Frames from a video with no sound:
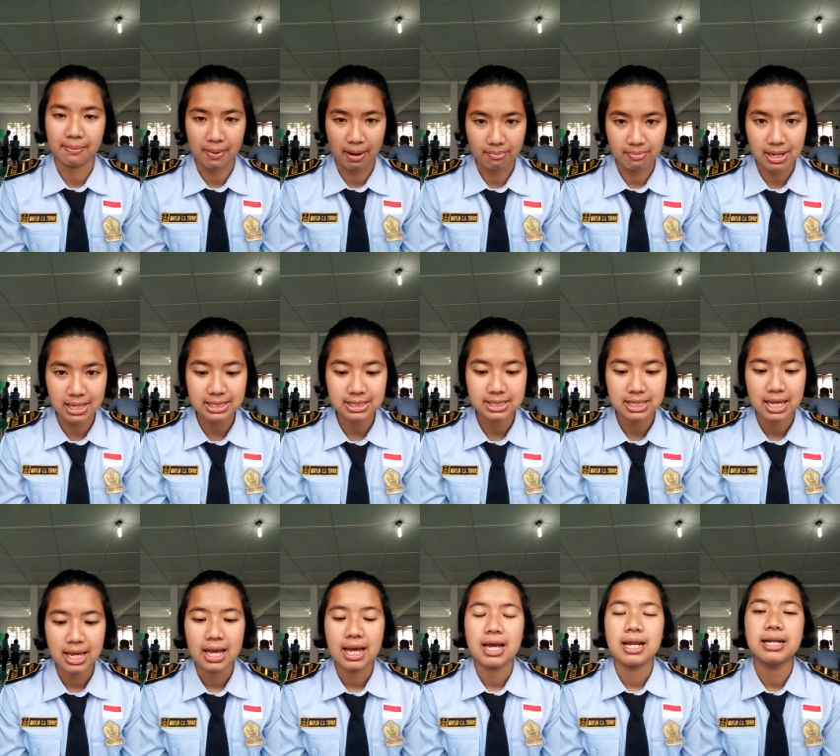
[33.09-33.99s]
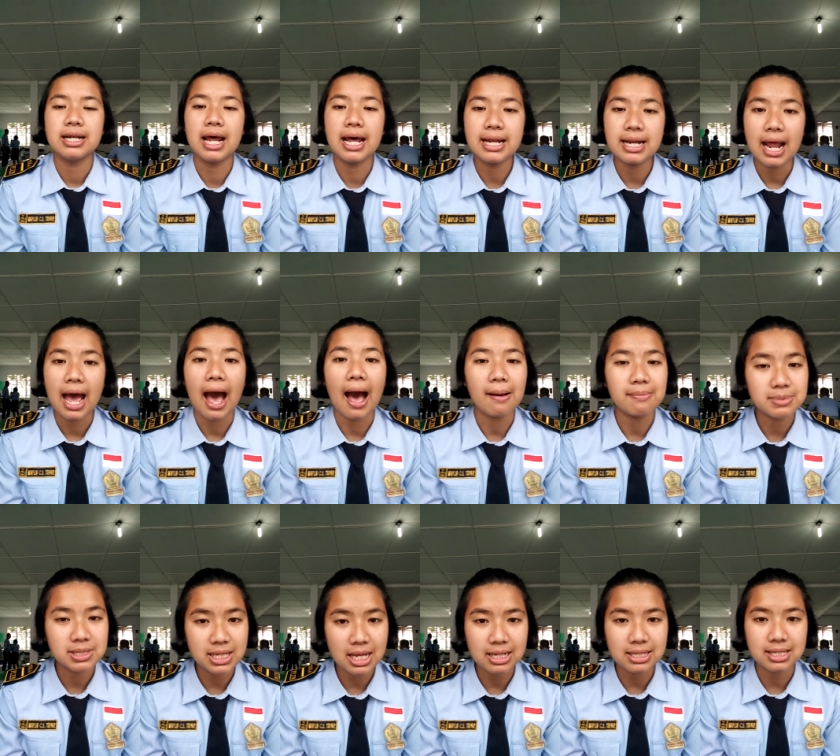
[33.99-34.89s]
15 dan
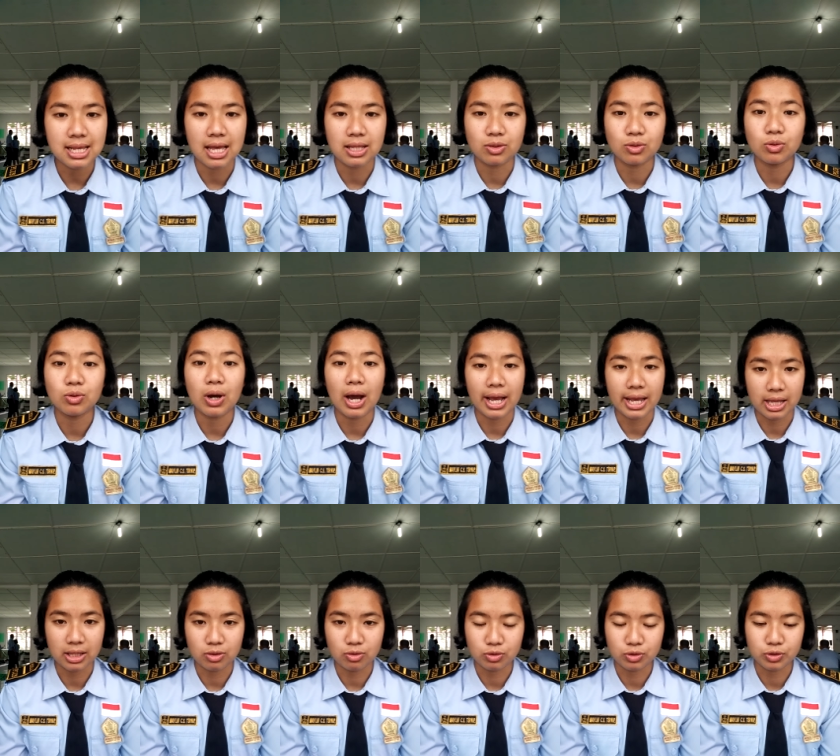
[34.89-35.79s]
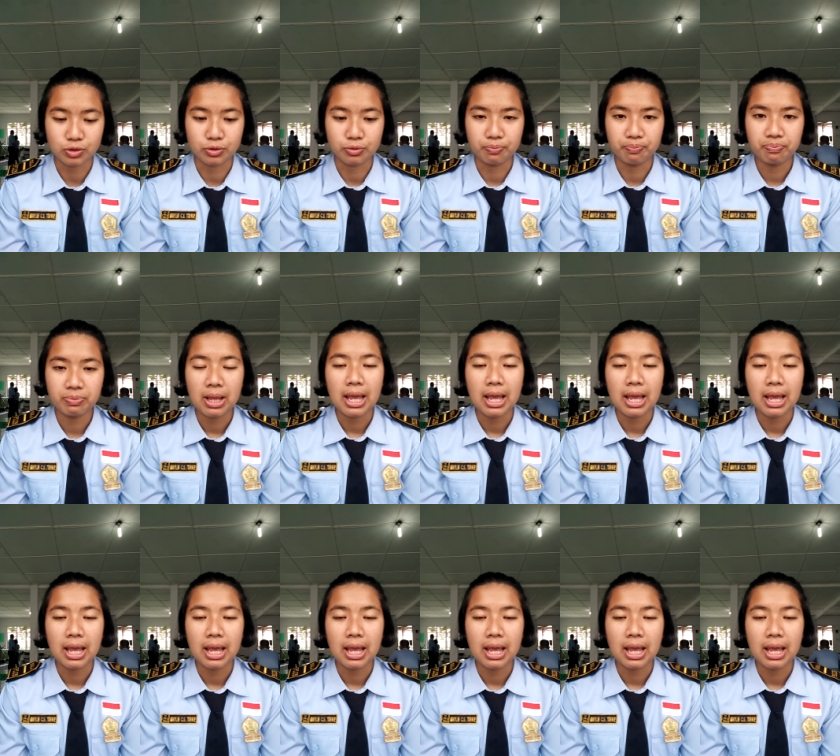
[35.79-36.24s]
Amsal 1 ayat 7.